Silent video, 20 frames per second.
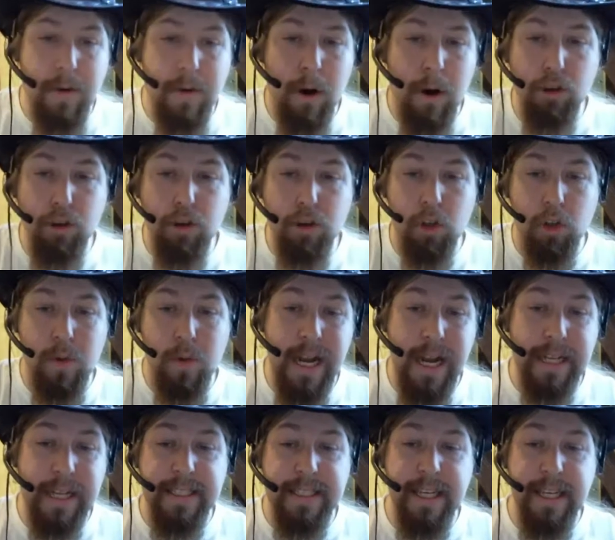euh, de ce qu'on va voir
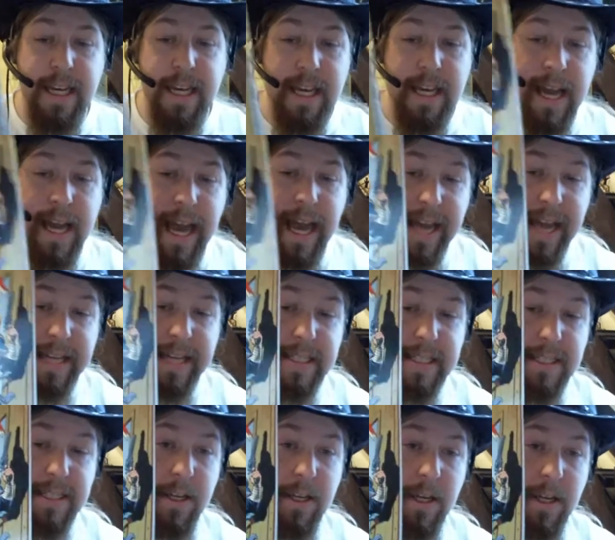aujourd'hui, la série
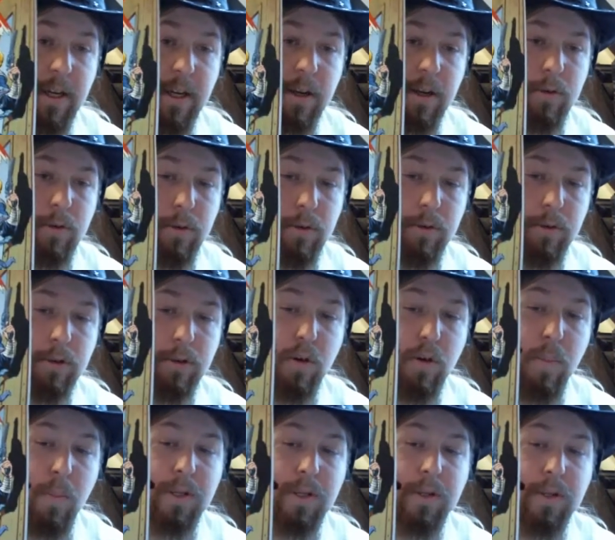X.
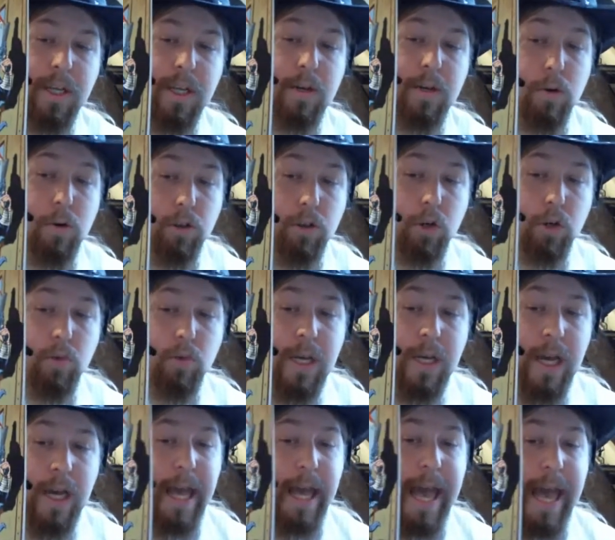Donc je vais vous présenter
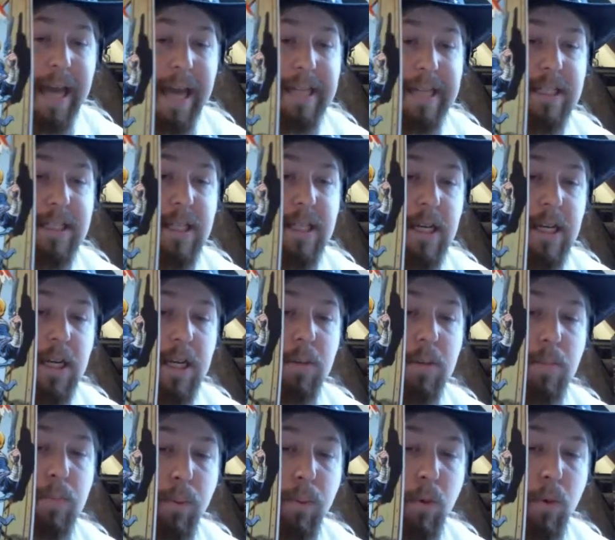aujourd'hui
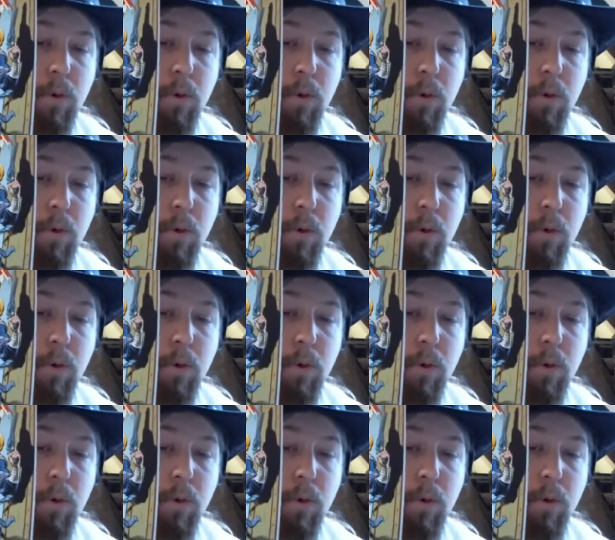X,